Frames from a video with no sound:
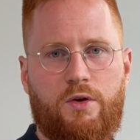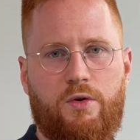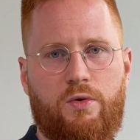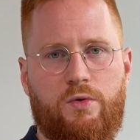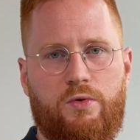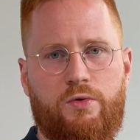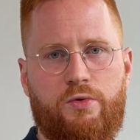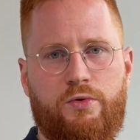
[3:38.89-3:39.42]

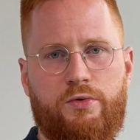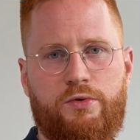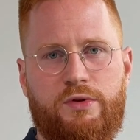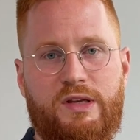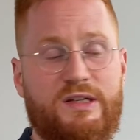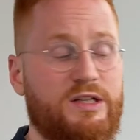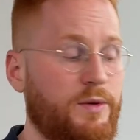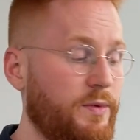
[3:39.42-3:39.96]
Und
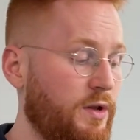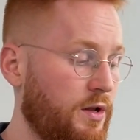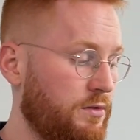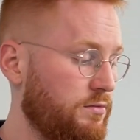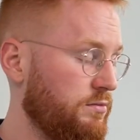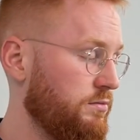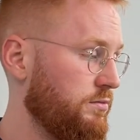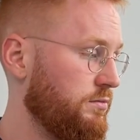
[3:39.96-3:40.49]
das habe ich
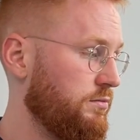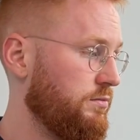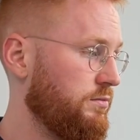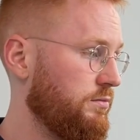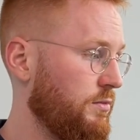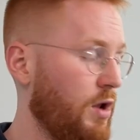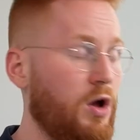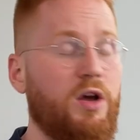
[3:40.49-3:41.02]
dann
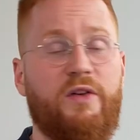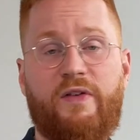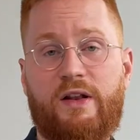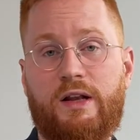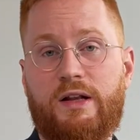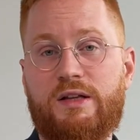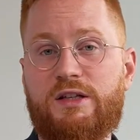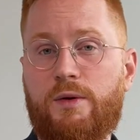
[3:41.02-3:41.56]

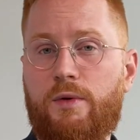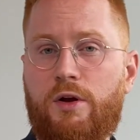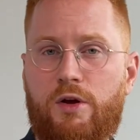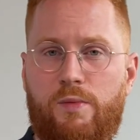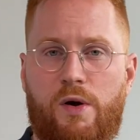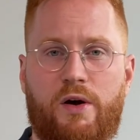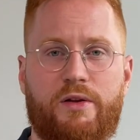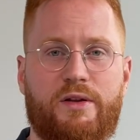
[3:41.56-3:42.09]
angewendet, das habe ich dann gemacht.